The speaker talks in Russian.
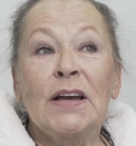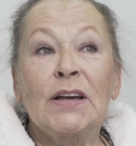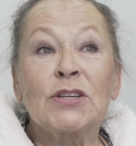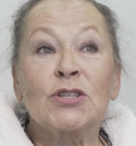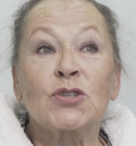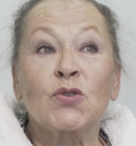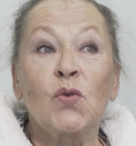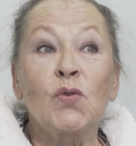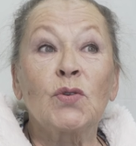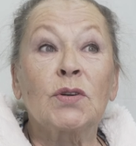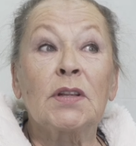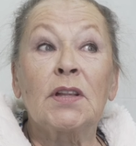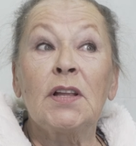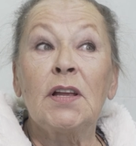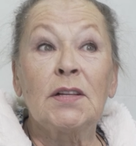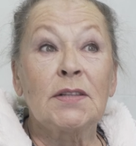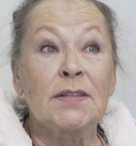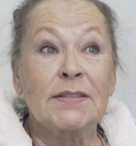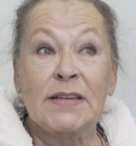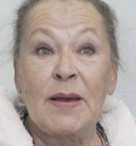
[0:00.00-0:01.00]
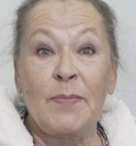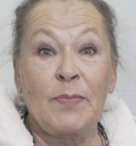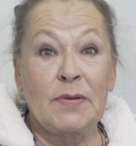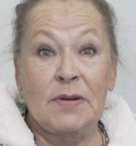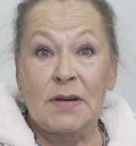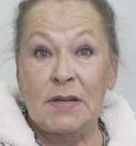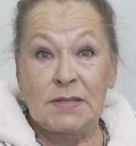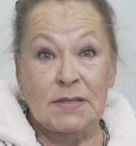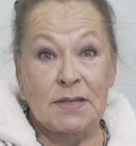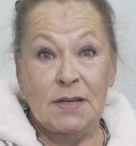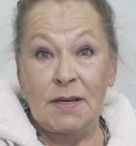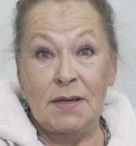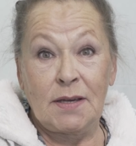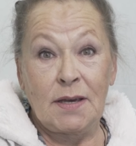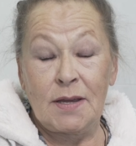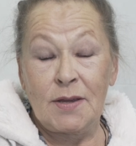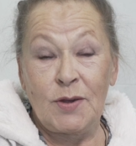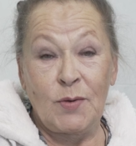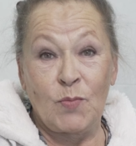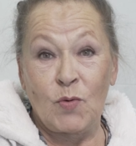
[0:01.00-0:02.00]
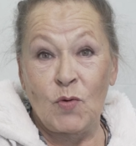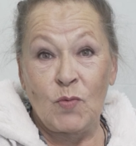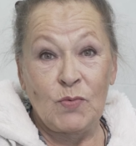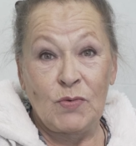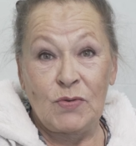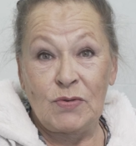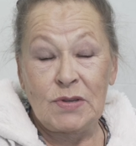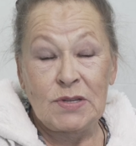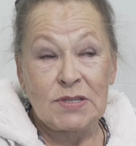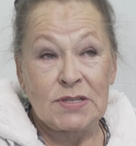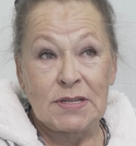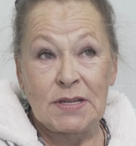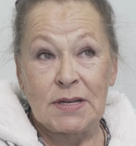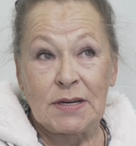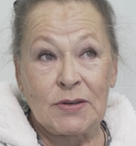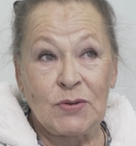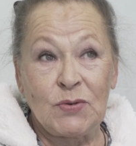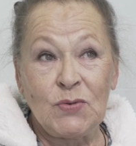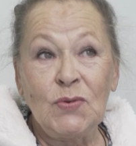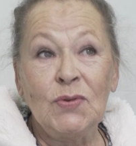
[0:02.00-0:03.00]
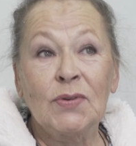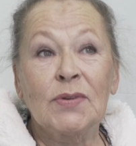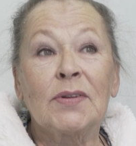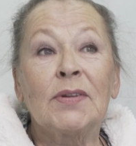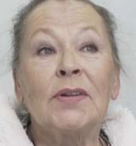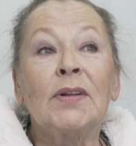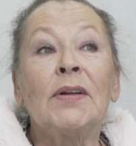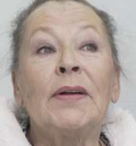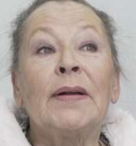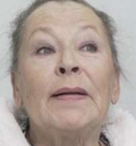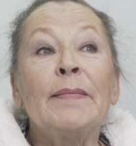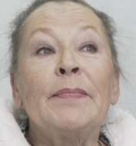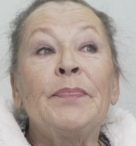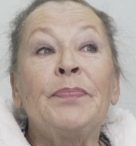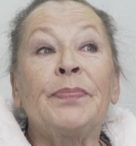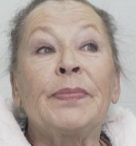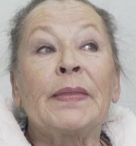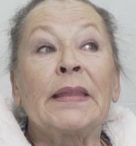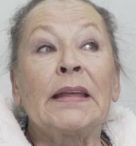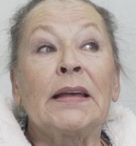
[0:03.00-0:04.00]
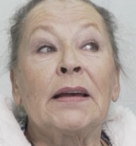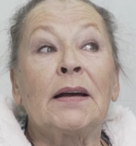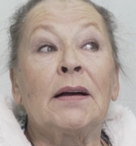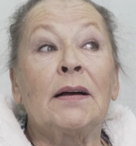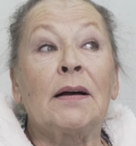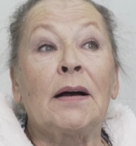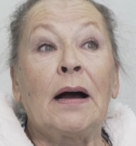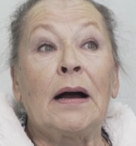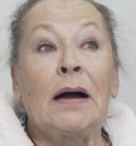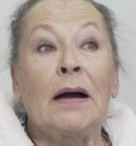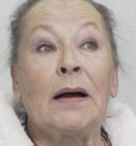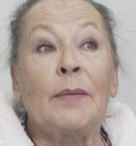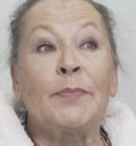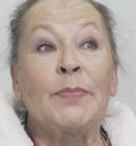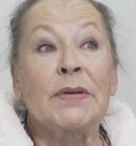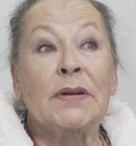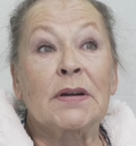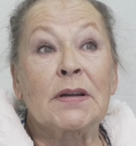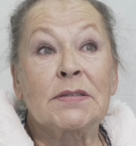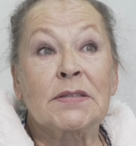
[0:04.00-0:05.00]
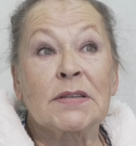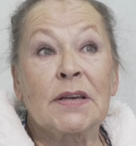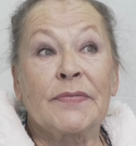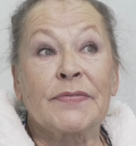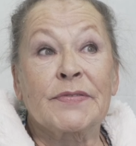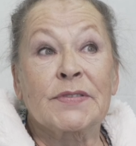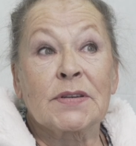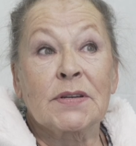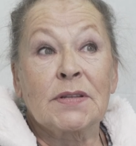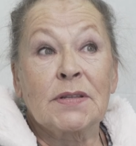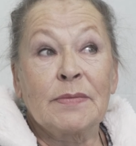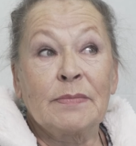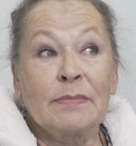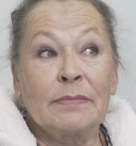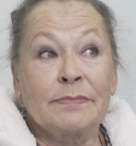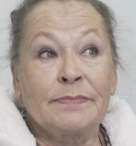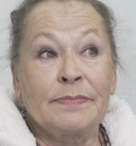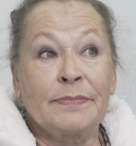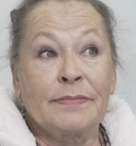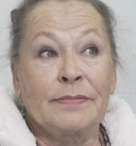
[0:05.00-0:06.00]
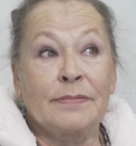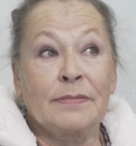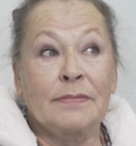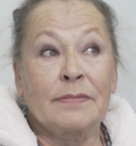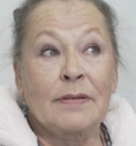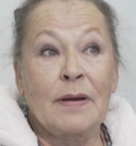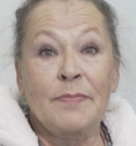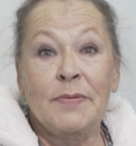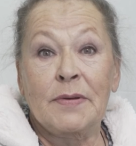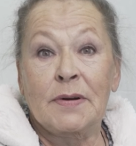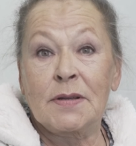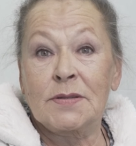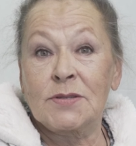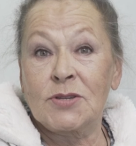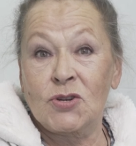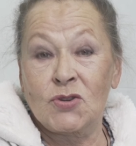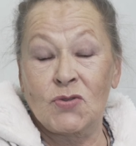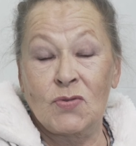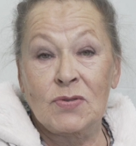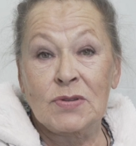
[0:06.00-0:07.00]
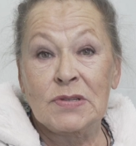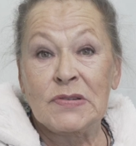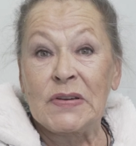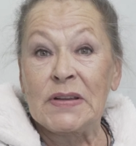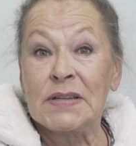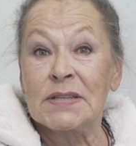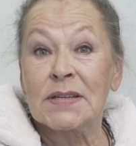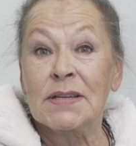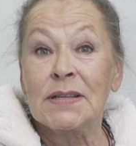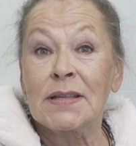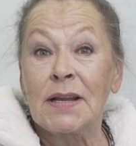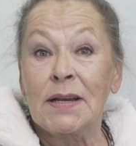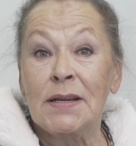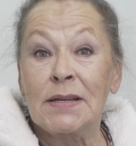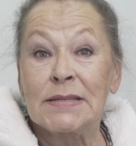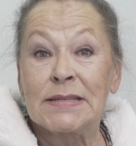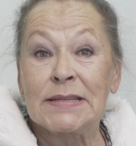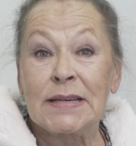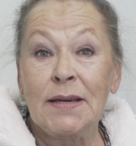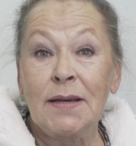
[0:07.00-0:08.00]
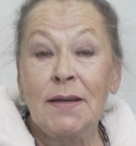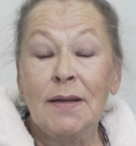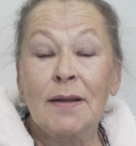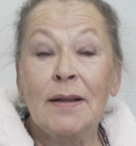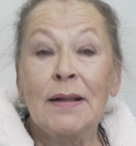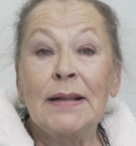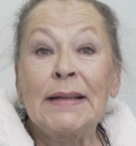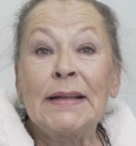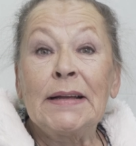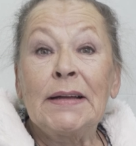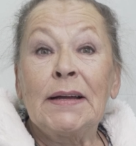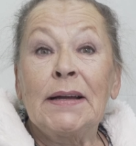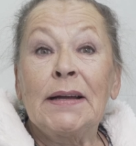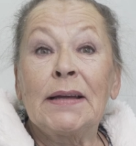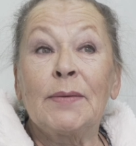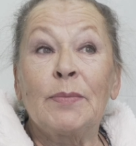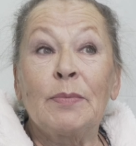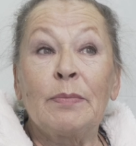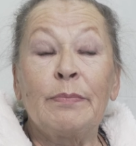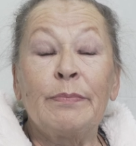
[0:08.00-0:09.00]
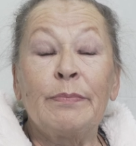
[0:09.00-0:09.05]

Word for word: Сколько длилась операция, я не помню, не знаю. Э, а операция в целом, э, операция, что называется, на лице, э,